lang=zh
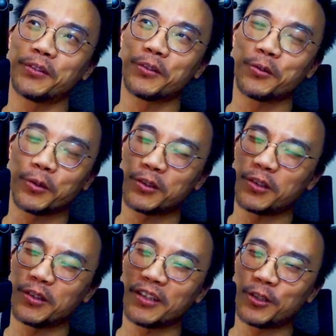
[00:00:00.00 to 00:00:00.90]
我
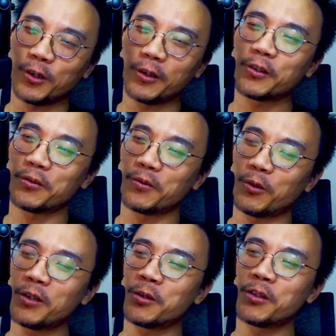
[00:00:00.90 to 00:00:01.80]
确定，我
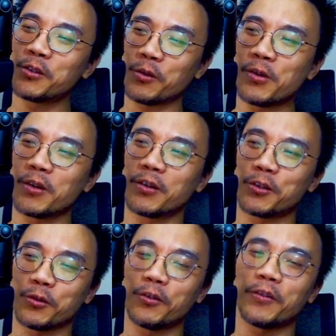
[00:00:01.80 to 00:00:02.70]
很确定，中文有一个
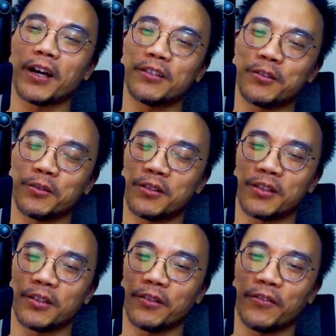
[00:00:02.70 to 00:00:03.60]
说法，就是这
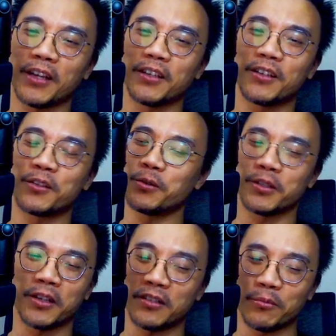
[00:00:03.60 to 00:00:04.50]
个的翻译。可是我
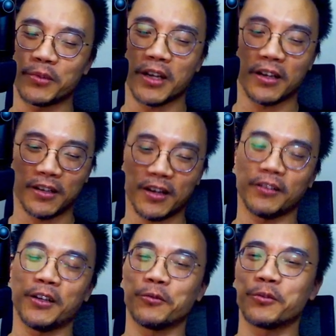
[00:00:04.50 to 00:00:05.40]
现在想不起来了。好，
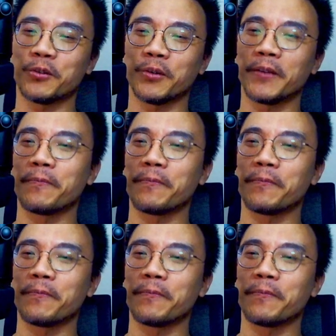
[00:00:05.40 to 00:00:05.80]
那无所谓。